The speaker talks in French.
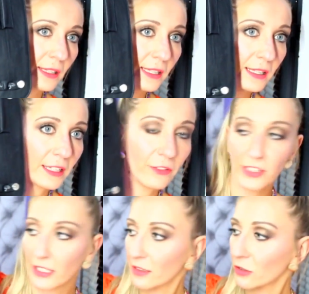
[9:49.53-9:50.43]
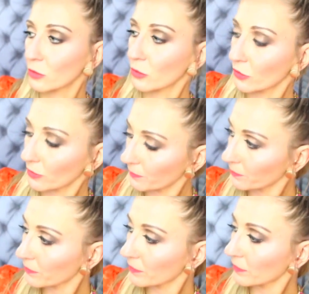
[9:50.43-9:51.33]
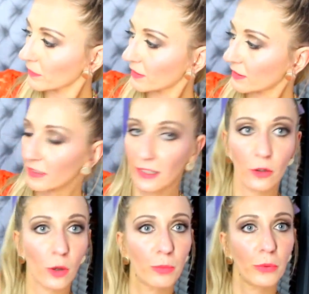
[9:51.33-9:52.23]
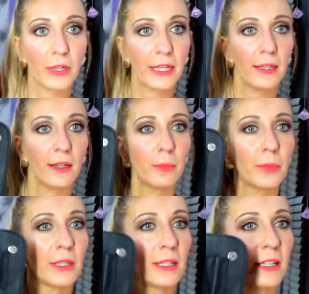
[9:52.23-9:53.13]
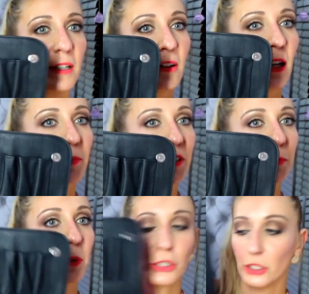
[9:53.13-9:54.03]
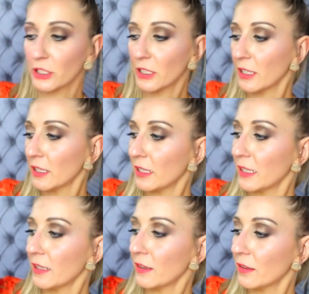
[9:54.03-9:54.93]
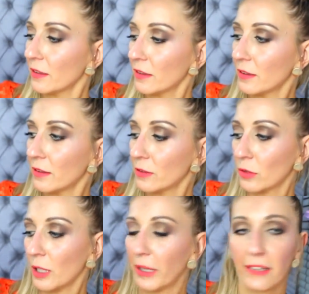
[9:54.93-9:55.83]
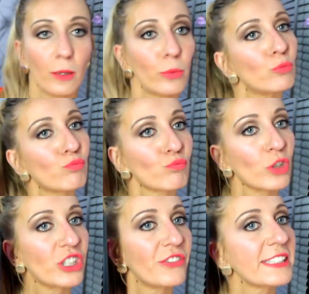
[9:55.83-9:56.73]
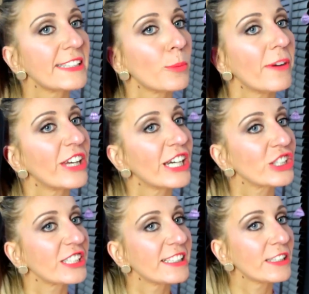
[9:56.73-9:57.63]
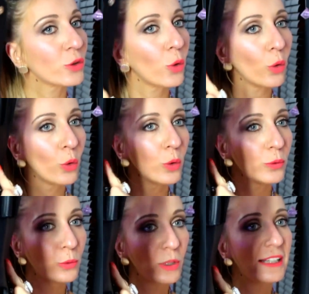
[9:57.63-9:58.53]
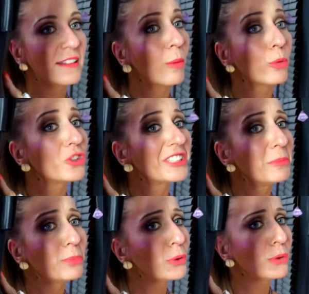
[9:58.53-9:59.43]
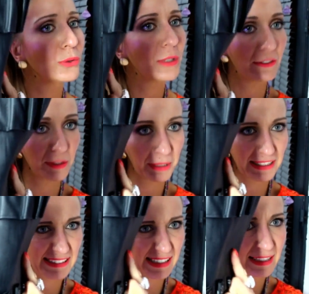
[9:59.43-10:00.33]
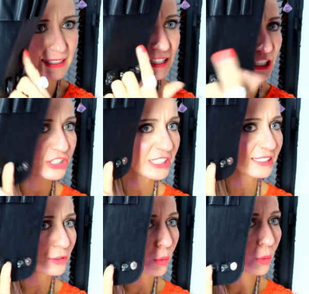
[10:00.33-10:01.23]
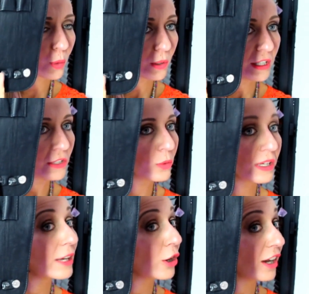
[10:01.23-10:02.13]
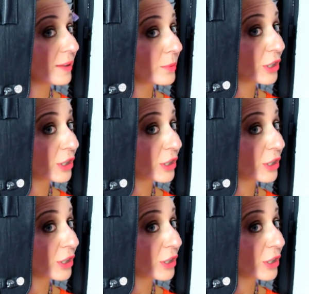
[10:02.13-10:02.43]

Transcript: Et il vient donc s'incorporer dans la petite poche. Et donc là, par exemple, j'ai fait ce qu'il ne pas J'étais trop haut. Donc l'exemple type euh, de la fille pressée, j'étais trop haut. Donc l'erreur à ne